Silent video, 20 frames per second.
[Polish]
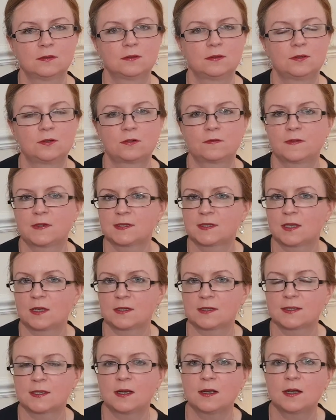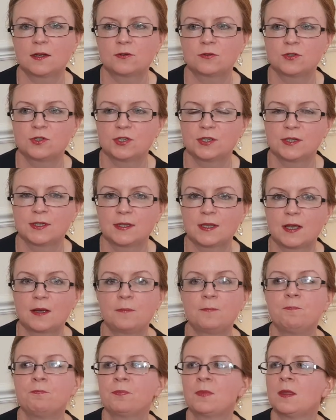norweska saga rodzinna.
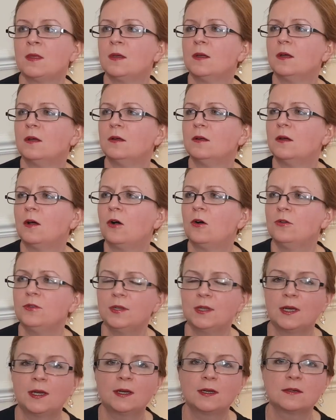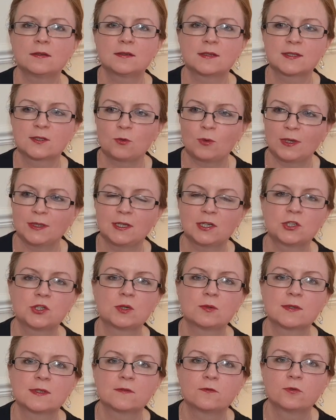Y, ona składa
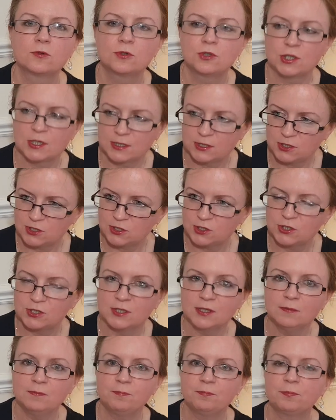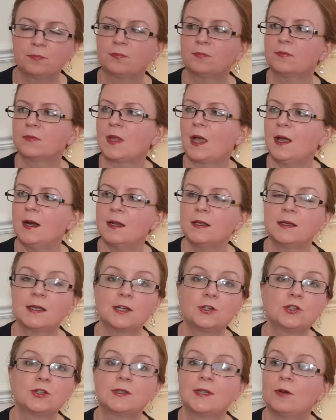się z dwóch części, mm, ale ja
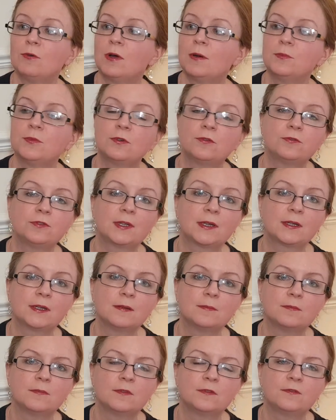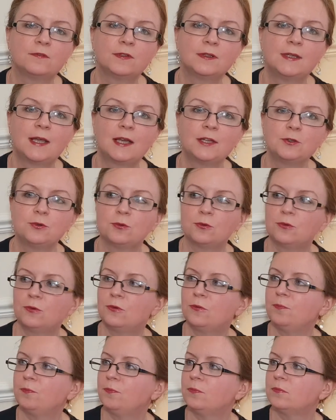czytałam ją w takim
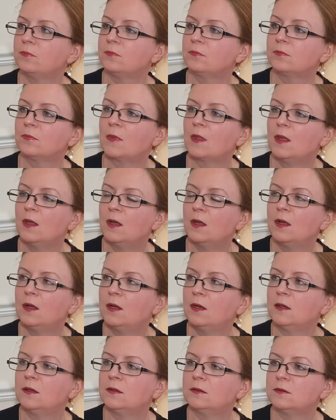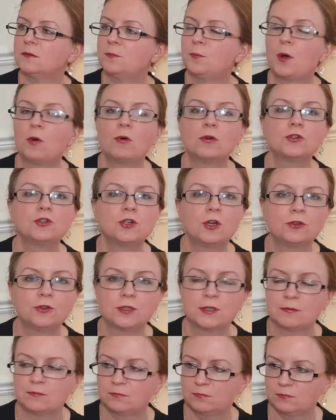wydaniu Y,
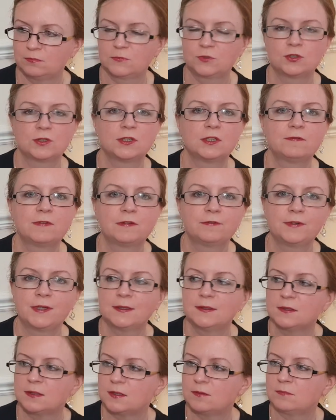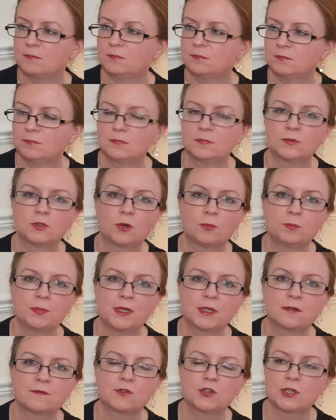połączonym, czyli dwa w jednym. Tom
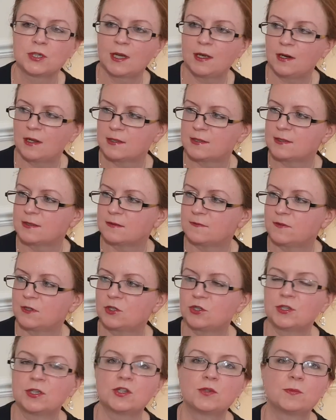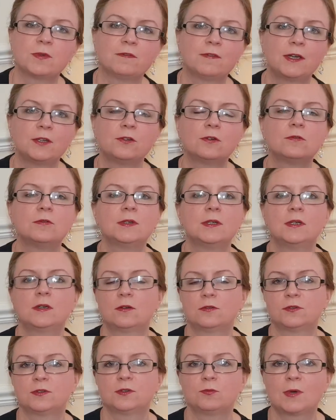pierwszy Alasy wiecznie śpiewają i
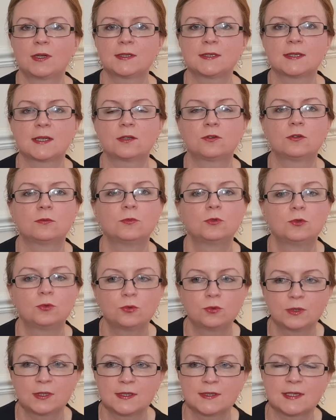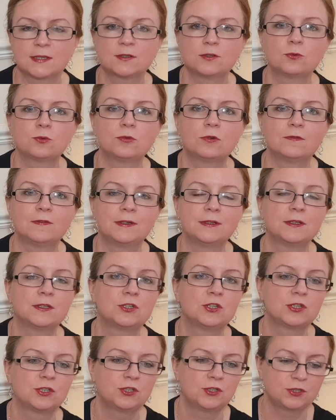kontynuacja tom drugi zatytułowany
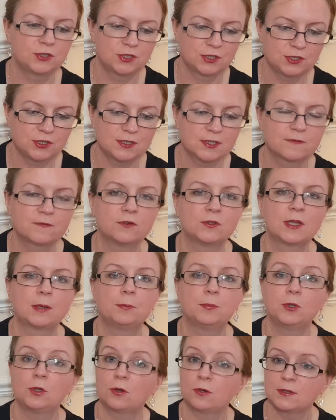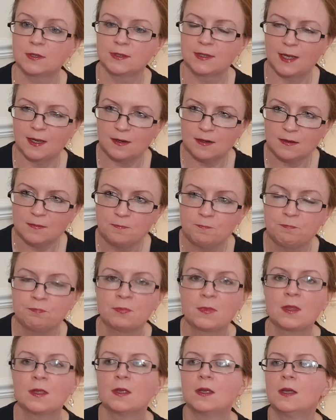Dziedzictwo na Bjorndal.
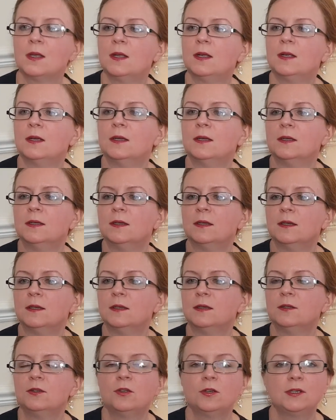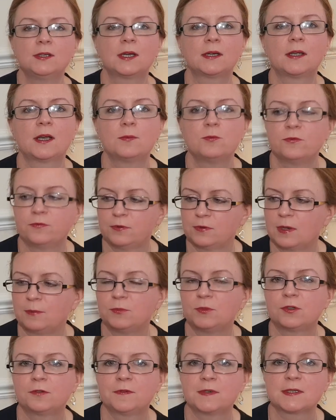No i tak jak
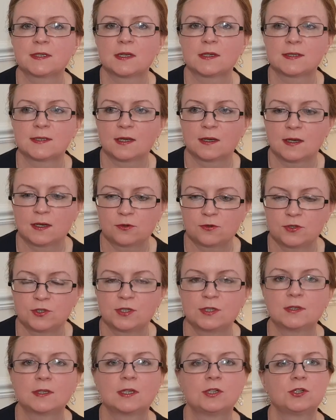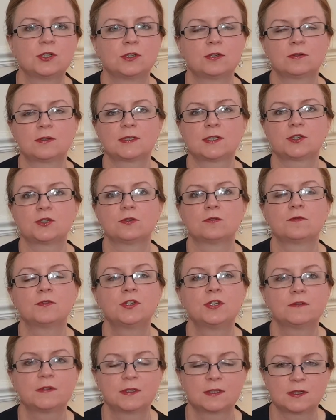mówiłam, norweska saga rodzinna dziejąca się w
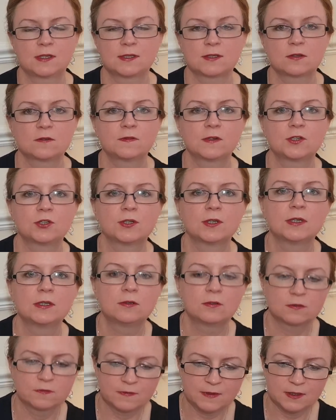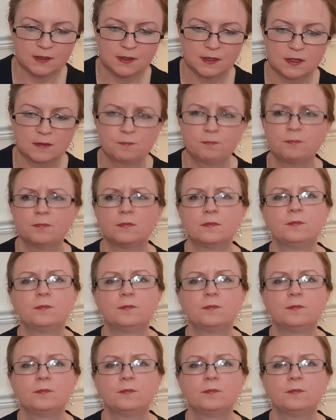XIX-wiecznej Norwegii,